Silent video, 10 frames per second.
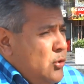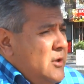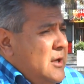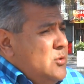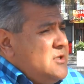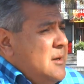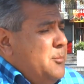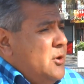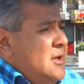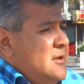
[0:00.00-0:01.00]
o la escuchás
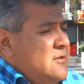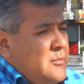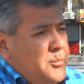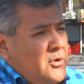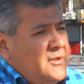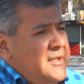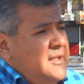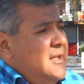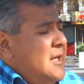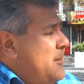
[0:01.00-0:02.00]
por el soporte
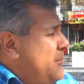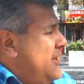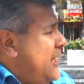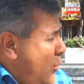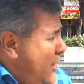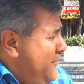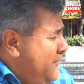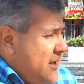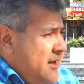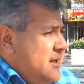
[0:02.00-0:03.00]
de la, web,
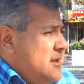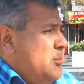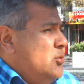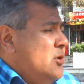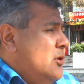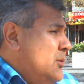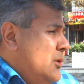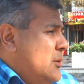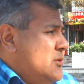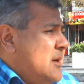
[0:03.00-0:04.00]
cadena3.com,
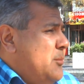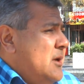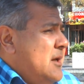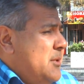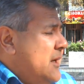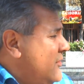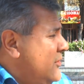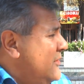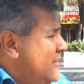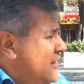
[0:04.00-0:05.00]
o la escuchás por la
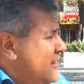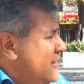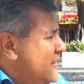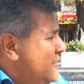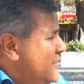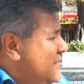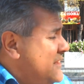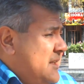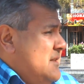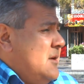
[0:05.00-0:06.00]
aplicación. Eh, y
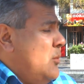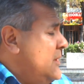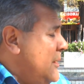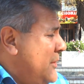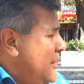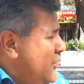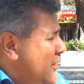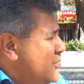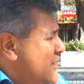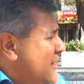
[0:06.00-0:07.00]
si estás en San Juan también la
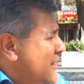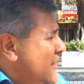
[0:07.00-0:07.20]
puedes escuchar.